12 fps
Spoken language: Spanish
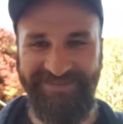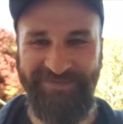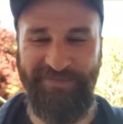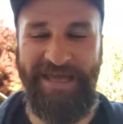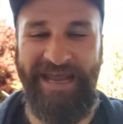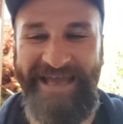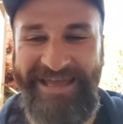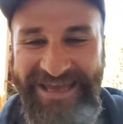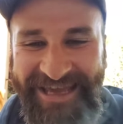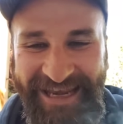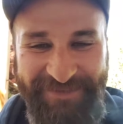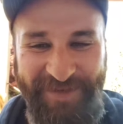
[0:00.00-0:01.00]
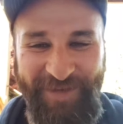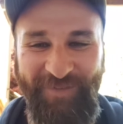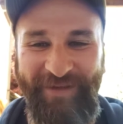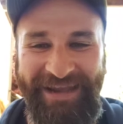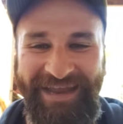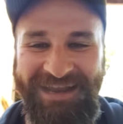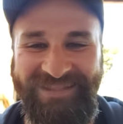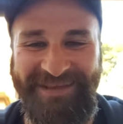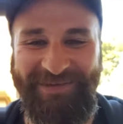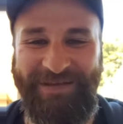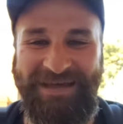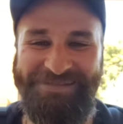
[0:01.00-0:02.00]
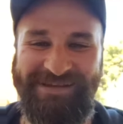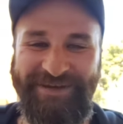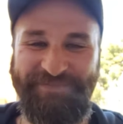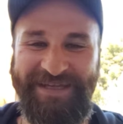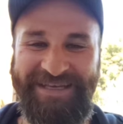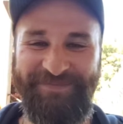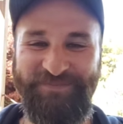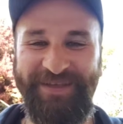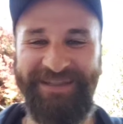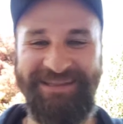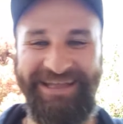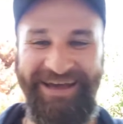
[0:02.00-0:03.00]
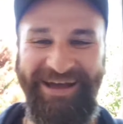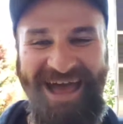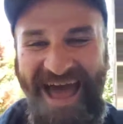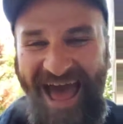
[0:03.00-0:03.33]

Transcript: Mira ahí, el amigo Walala tiene un Asgard mini inventado